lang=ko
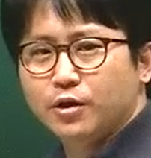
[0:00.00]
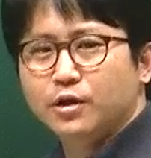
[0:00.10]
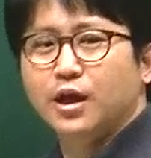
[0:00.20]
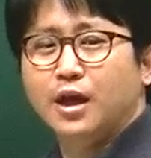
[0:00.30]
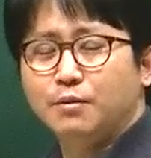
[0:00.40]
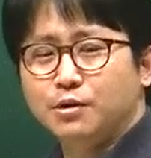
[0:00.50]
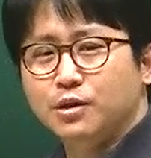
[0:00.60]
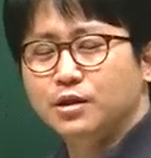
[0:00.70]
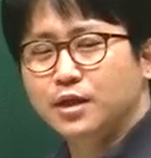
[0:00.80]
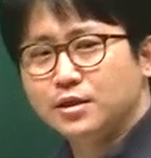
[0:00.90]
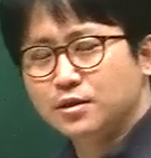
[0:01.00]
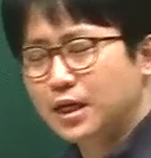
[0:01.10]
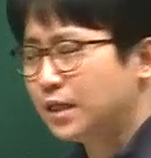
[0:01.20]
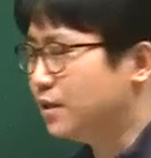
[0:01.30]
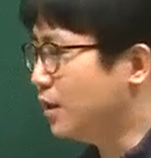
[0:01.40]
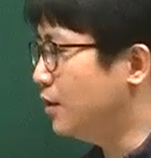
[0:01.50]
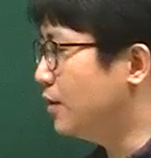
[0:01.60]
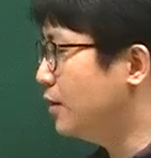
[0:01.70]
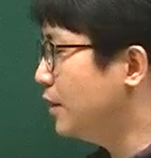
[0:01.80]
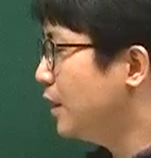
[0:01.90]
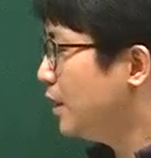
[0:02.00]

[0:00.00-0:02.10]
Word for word: 이렇게 미국 에서는 해석을 하는데요.